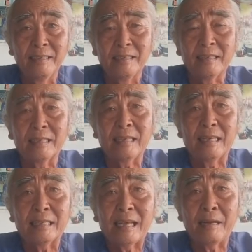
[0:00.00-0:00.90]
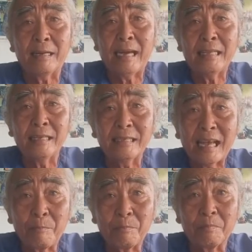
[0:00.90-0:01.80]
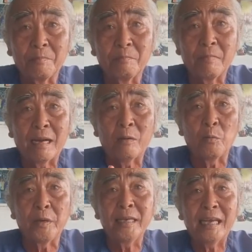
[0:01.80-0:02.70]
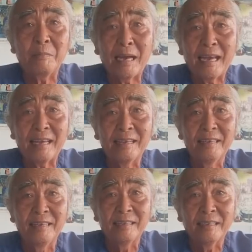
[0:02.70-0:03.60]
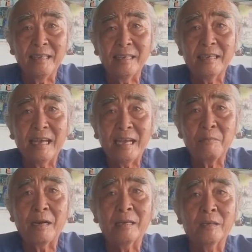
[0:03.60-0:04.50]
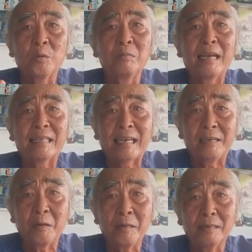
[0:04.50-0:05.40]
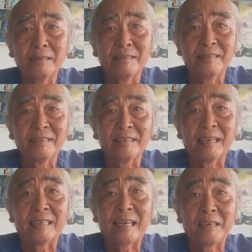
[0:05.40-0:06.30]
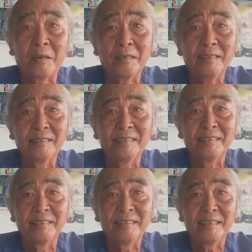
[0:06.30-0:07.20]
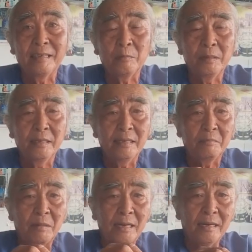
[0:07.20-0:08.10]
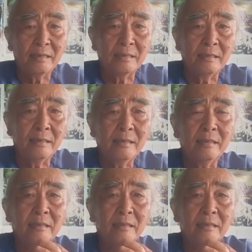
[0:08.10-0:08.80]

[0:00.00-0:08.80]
à, là ta cái chữ tâm mà quỷ hay ma tiên hay phật cũng là tại nó là thầy nói nghe không mà hơn nữa đó